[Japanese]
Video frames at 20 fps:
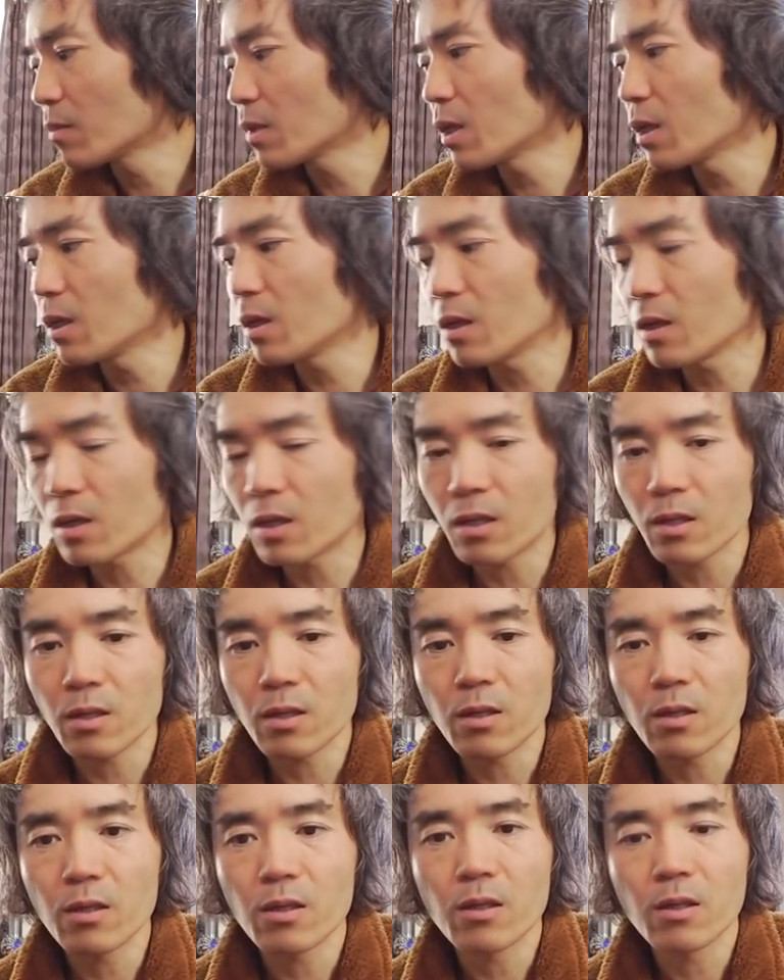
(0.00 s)
で、
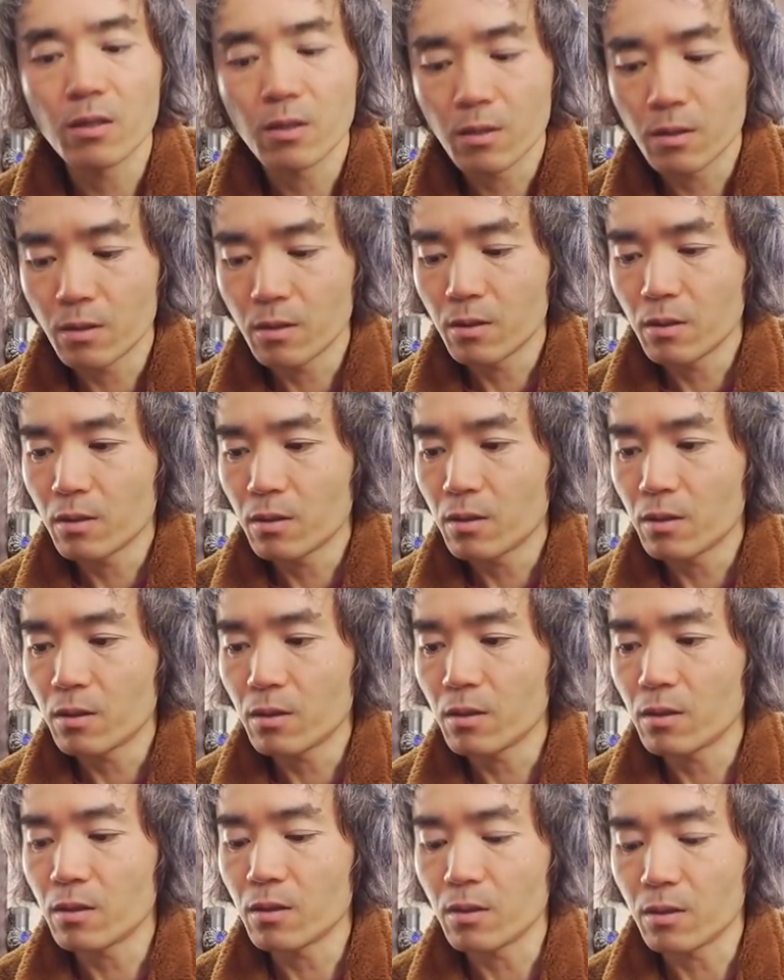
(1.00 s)

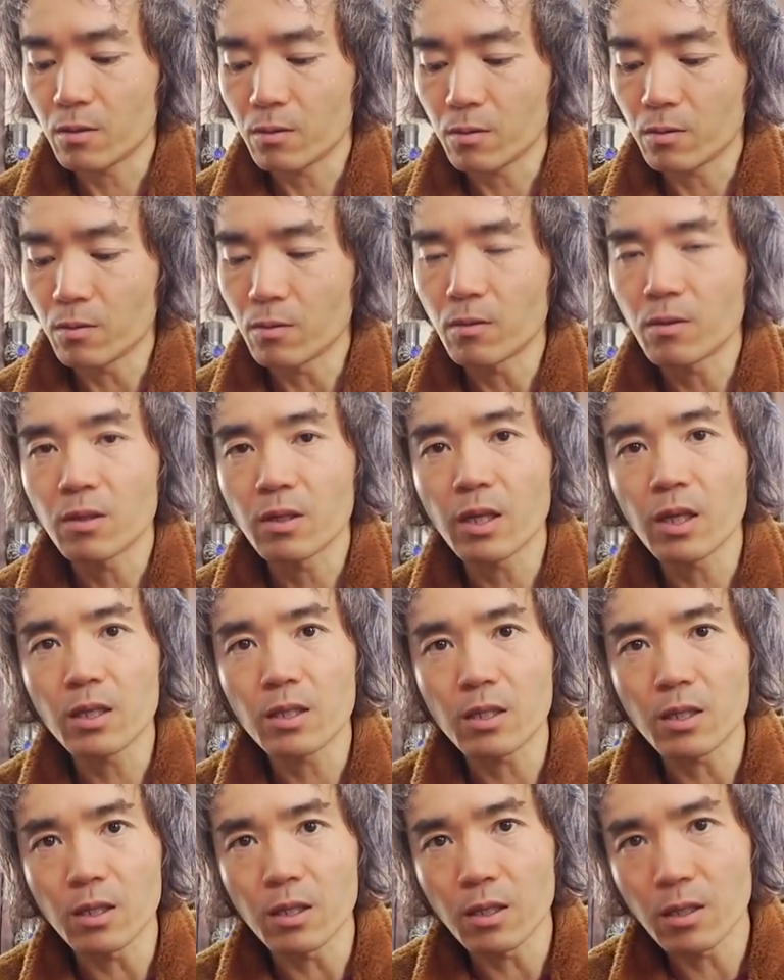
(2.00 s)
えっ、ー、と、
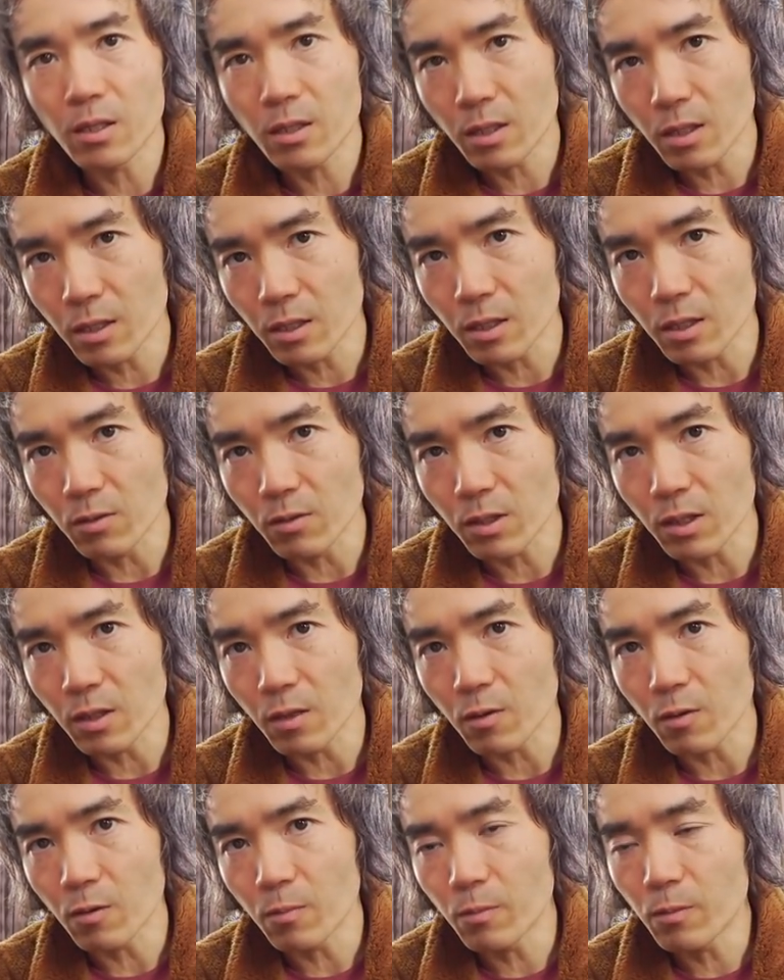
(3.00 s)
元気、元気のき
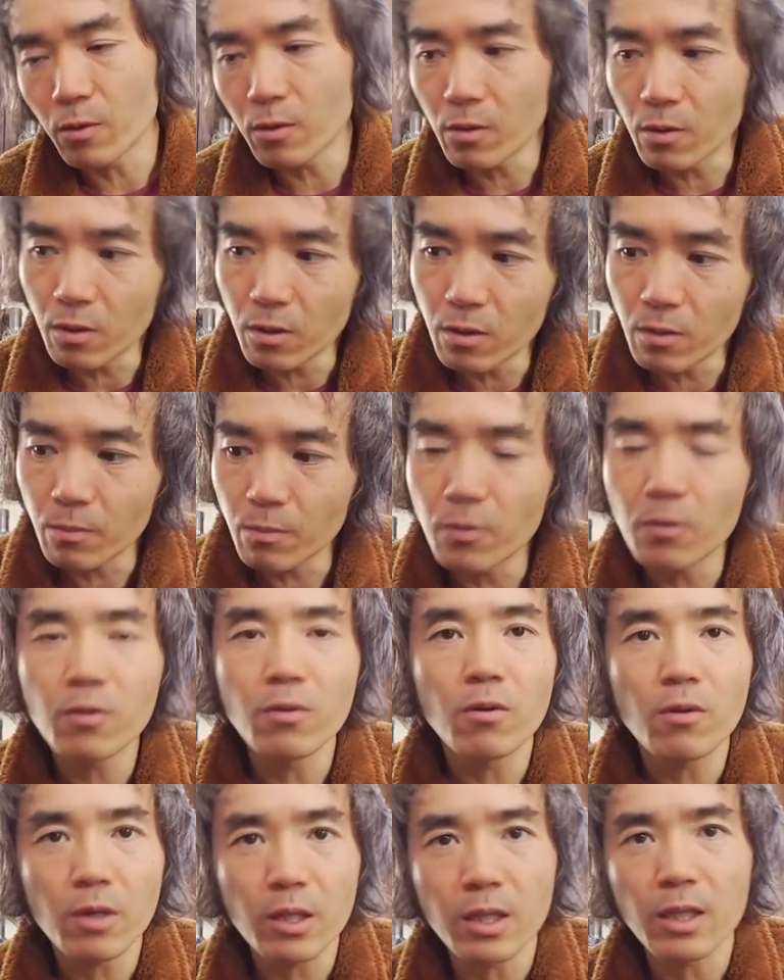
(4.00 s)
なこ。もう、もう
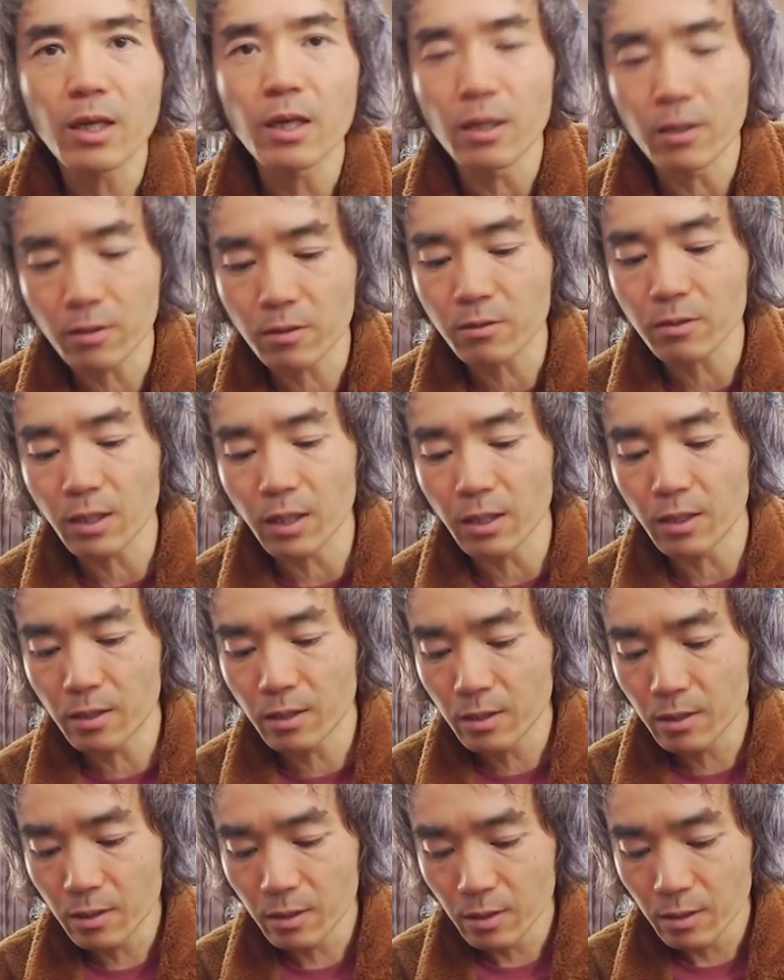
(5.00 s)
残りない、少ない。
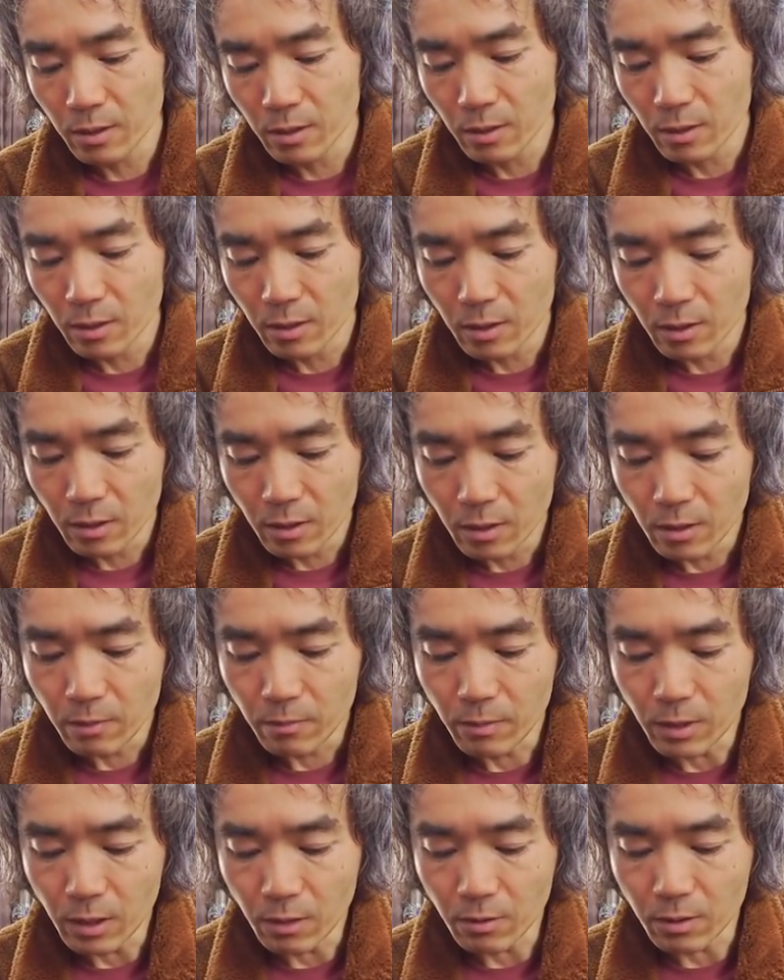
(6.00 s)

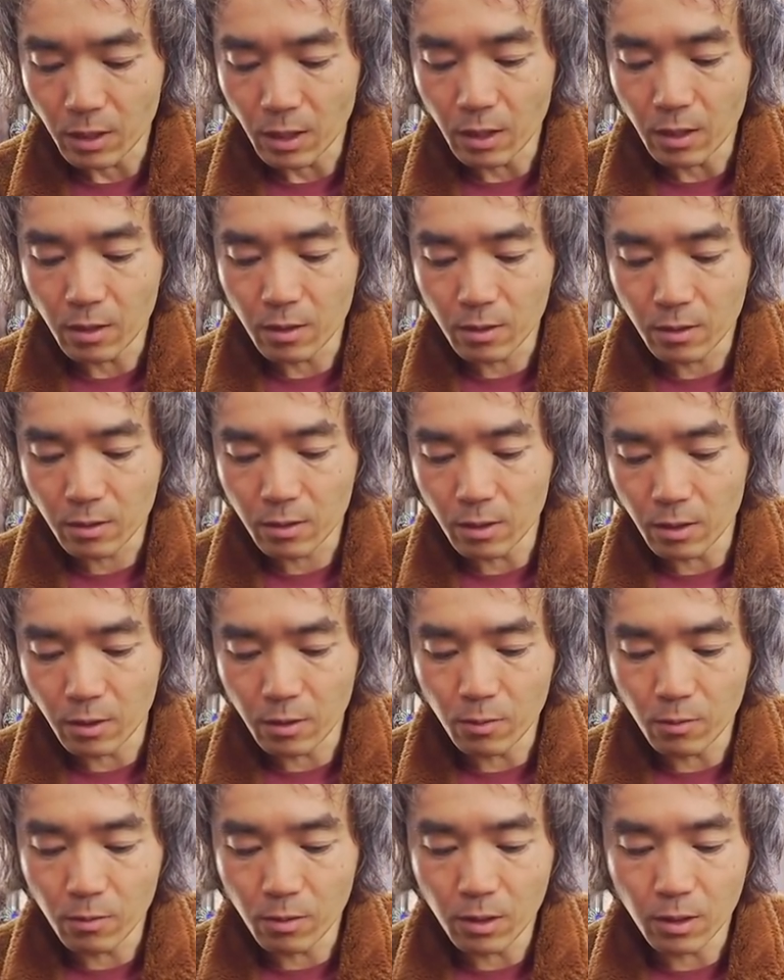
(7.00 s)
まあ、あと3、
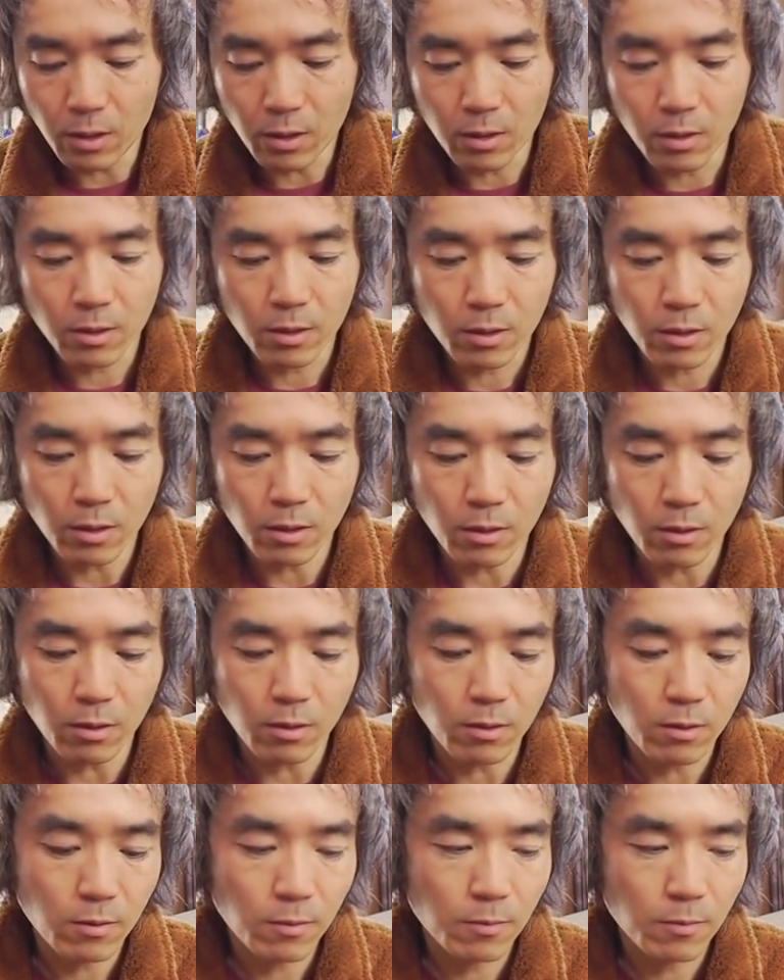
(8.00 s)
3、4回かな。